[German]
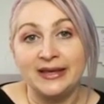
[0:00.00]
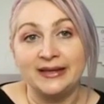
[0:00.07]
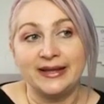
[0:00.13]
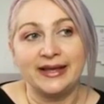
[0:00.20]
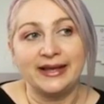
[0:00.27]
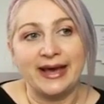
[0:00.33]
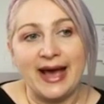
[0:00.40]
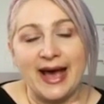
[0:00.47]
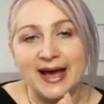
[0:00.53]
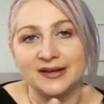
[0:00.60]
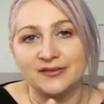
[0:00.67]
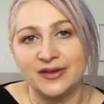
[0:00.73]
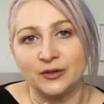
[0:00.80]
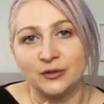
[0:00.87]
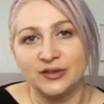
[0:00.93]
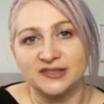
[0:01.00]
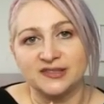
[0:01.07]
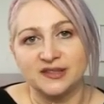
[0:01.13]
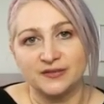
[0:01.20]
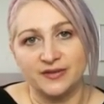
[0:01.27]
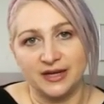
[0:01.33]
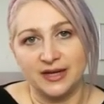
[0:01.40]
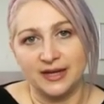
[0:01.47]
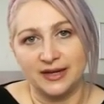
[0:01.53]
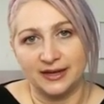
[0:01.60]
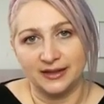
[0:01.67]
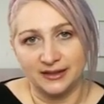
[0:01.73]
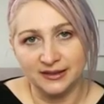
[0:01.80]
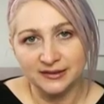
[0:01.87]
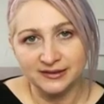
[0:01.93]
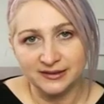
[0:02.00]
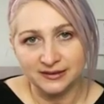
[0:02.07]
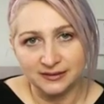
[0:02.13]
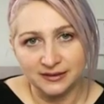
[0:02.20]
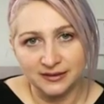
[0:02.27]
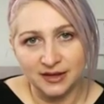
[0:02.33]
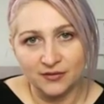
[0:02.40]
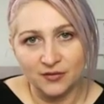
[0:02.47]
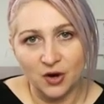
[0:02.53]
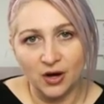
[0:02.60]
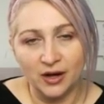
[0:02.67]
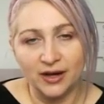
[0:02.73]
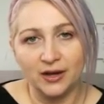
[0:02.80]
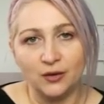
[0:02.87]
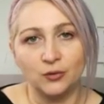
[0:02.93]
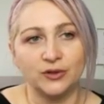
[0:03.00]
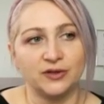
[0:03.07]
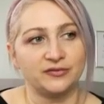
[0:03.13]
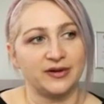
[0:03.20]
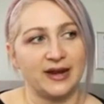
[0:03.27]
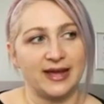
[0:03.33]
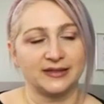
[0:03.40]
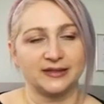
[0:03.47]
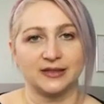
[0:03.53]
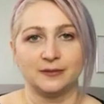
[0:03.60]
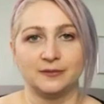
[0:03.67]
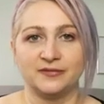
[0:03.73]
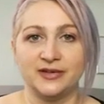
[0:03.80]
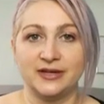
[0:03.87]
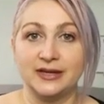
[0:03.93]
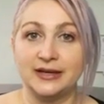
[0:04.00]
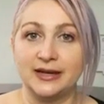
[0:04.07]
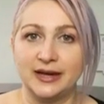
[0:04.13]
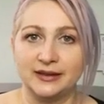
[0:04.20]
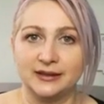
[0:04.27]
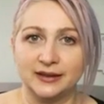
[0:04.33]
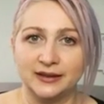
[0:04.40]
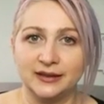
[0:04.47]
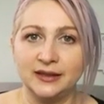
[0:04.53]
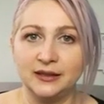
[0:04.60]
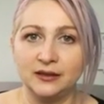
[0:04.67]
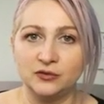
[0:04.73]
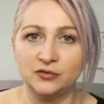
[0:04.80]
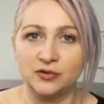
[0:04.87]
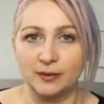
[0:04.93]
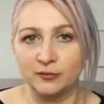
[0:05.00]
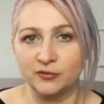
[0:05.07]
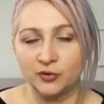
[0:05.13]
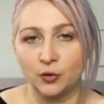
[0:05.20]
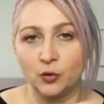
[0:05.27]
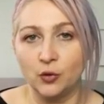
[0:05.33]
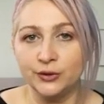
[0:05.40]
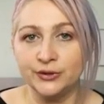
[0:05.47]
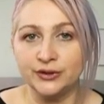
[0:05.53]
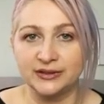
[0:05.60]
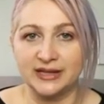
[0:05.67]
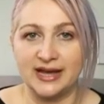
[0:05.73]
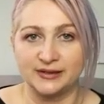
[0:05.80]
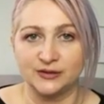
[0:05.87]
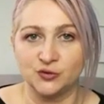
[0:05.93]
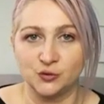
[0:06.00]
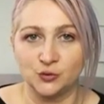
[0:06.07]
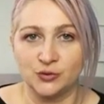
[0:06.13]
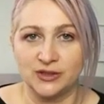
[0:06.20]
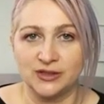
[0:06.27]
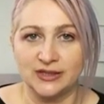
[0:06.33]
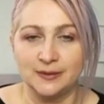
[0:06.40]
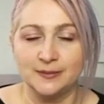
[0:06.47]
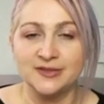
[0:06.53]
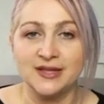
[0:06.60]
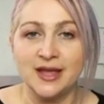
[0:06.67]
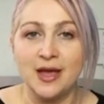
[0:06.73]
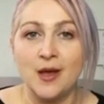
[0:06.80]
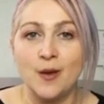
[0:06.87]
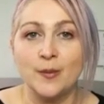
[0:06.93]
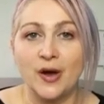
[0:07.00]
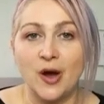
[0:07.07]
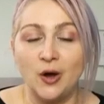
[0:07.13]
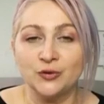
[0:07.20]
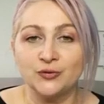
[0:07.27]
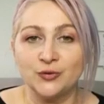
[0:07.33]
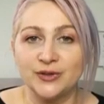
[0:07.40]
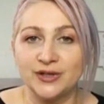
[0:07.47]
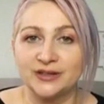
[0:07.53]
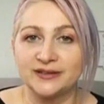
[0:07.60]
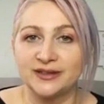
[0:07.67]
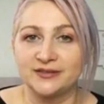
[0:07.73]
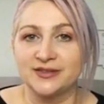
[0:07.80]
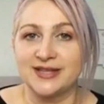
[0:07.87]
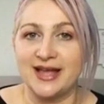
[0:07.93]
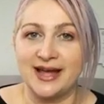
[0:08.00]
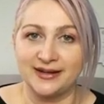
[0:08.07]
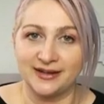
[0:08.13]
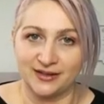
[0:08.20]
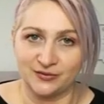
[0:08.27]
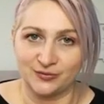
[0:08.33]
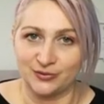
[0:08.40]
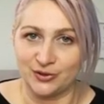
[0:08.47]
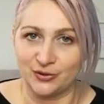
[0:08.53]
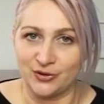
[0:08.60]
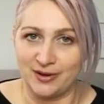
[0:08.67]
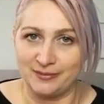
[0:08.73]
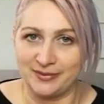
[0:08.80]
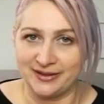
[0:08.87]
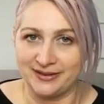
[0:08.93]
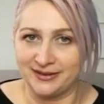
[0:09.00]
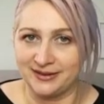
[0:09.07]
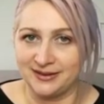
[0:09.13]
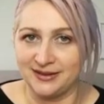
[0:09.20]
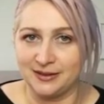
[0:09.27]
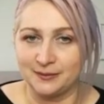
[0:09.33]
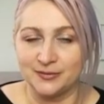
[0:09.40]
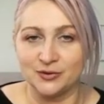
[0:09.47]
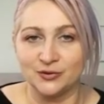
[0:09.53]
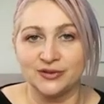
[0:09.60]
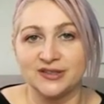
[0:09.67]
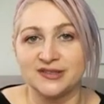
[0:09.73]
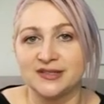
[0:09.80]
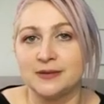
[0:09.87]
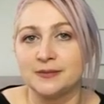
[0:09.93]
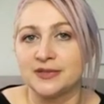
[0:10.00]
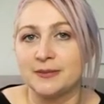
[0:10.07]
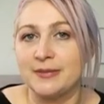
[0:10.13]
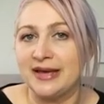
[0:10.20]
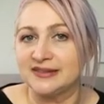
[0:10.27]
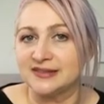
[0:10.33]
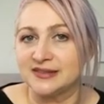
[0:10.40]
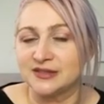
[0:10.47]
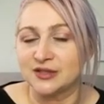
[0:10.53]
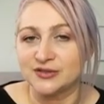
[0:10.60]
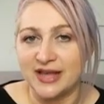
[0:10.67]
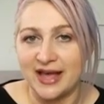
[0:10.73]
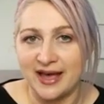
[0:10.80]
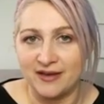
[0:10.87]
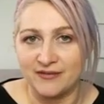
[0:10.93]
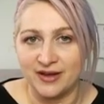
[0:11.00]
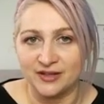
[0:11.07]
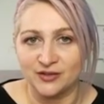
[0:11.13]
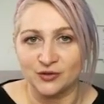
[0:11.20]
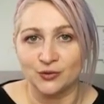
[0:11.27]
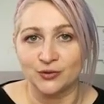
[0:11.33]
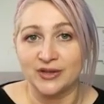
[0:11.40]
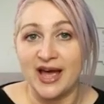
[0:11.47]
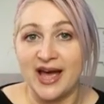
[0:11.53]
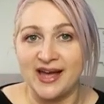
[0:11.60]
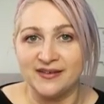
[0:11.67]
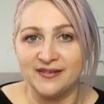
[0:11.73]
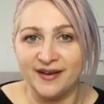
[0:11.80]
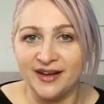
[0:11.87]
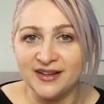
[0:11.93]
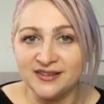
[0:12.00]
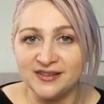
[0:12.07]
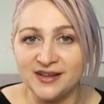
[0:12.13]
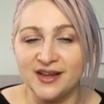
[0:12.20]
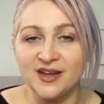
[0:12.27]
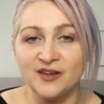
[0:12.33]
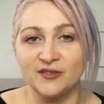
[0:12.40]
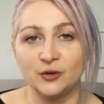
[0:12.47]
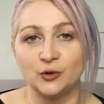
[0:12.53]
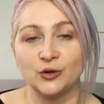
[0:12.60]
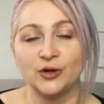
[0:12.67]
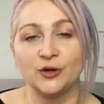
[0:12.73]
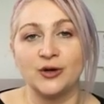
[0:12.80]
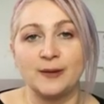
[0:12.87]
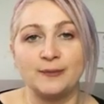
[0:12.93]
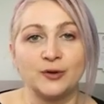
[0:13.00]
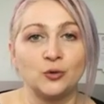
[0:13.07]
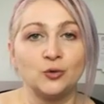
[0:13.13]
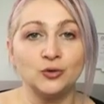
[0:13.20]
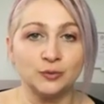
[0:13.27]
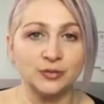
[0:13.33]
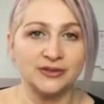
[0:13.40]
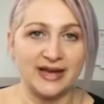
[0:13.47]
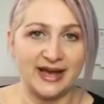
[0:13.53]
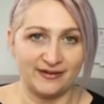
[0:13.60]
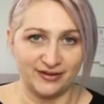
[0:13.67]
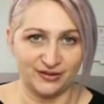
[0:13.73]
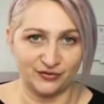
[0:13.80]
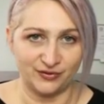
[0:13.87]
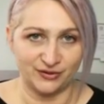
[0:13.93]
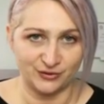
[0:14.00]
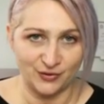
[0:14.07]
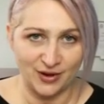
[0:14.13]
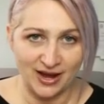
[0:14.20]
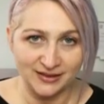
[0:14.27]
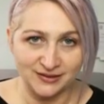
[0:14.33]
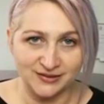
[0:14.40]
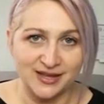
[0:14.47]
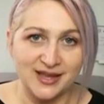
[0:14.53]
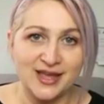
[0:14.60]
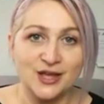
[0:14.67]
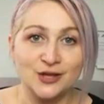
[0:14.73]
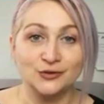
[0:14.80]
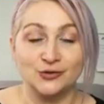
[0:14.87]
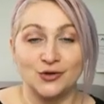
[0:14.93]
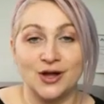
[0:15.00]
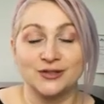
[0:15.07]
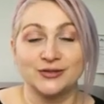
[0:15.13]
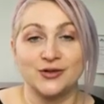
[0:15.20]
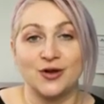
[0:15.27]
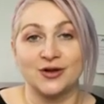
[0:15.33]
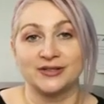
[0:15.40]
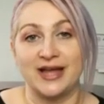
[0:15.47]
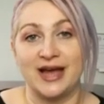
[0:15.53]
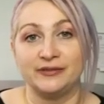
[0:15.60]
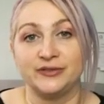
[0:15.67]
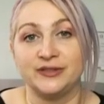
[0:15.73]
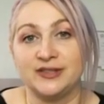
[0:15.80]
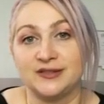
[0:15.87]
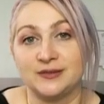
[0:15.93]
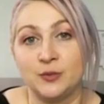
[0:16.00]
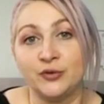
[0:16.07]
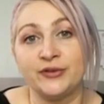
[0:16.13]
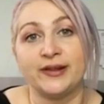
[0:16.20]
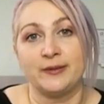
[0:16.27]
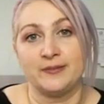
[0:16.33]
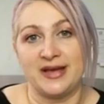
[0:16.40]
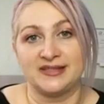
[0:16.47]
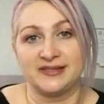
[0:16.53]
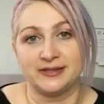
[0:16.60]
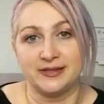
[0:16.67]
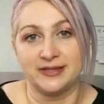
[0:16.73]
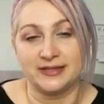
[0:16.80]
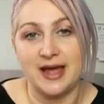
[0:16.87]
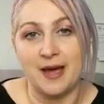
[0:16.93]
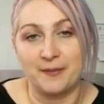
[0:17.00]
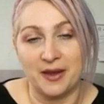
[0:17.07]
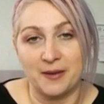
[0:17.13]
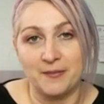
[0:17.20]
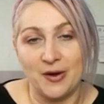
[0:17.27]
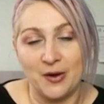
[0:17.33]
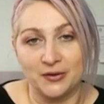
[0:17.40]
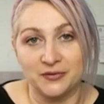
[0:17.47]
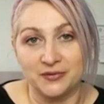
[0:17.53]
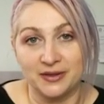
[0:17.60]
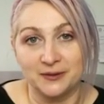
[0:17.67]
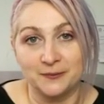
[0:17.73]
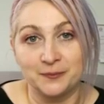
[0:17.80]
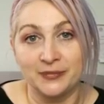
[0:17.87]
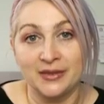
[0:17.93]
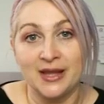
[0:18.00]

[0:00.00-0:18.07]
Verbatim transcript: Denn gerade wenn du jetzt da weniger isst in der Woche oder vielleicht eben weniger Energie in Form von Kohlenhydraten zu dir nimmst, brauchst du irgendetwas anderes, wo der Körper Energie nimmt. Und das nimmt er meistens aus Eiweiß. Und Eiweiß, wenn du den Körper gut mit Eiweiß versorgst, sorgst du auch dafür, dass Muskelmasse nicht abgebaut wird.